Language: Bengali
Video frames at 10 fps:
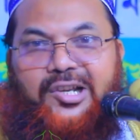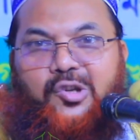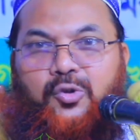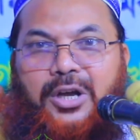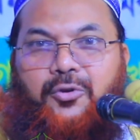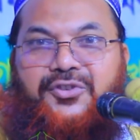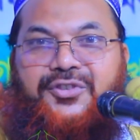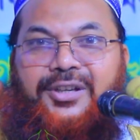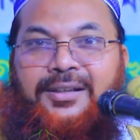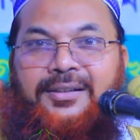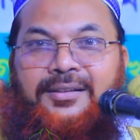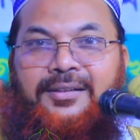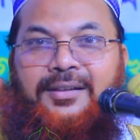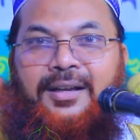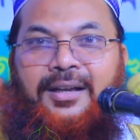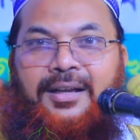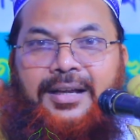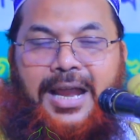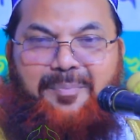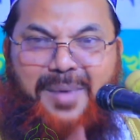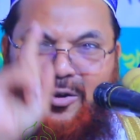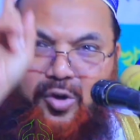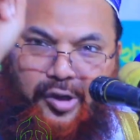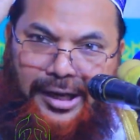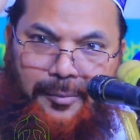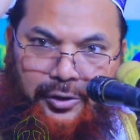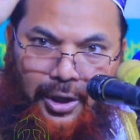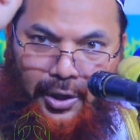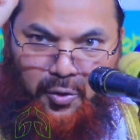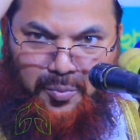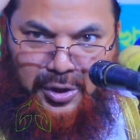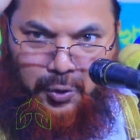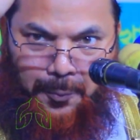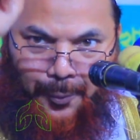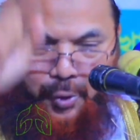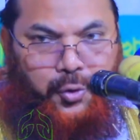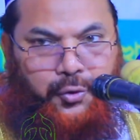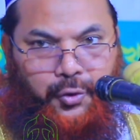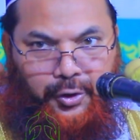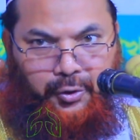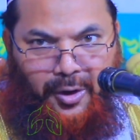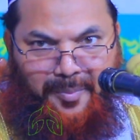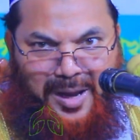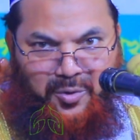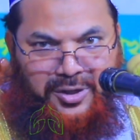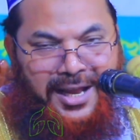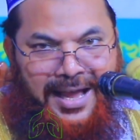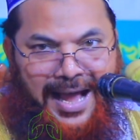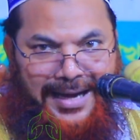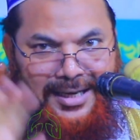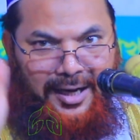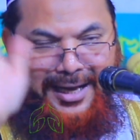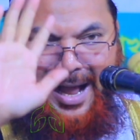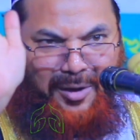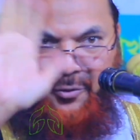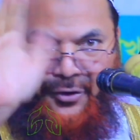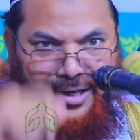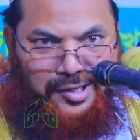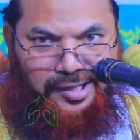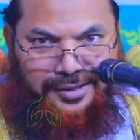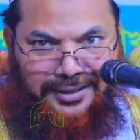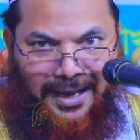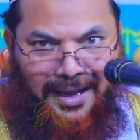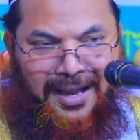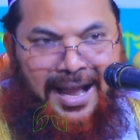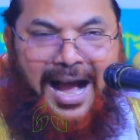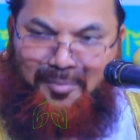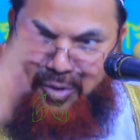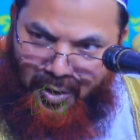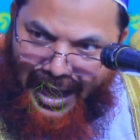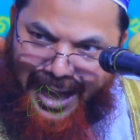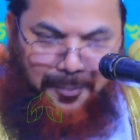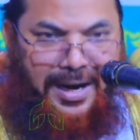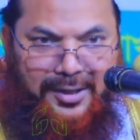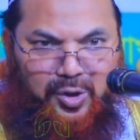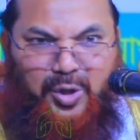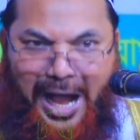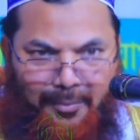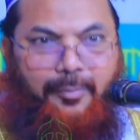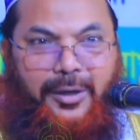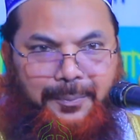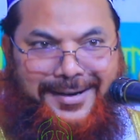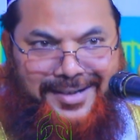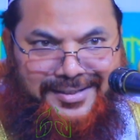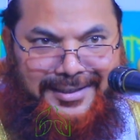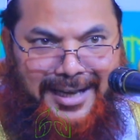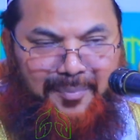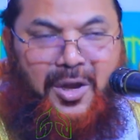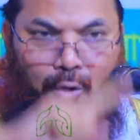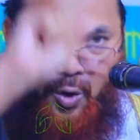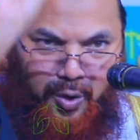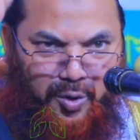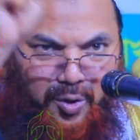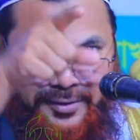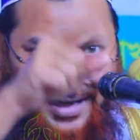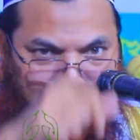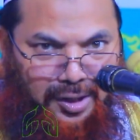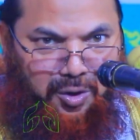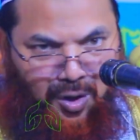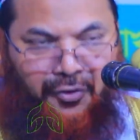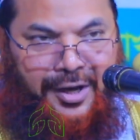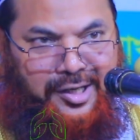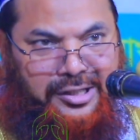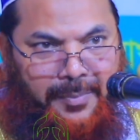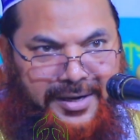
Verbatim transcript: কি সোজা করছি এই মানুষের ভিতরে এরকম কিছু পশু চরিত্রের মানুষ আল্লাহকে আমার ফেরেস্তা দিয়া আমি তো আব্রাহার জন্য আবাবিল পাঠাইছিলাম অন্য অন্য জাতির জন্য ফেরেস্তা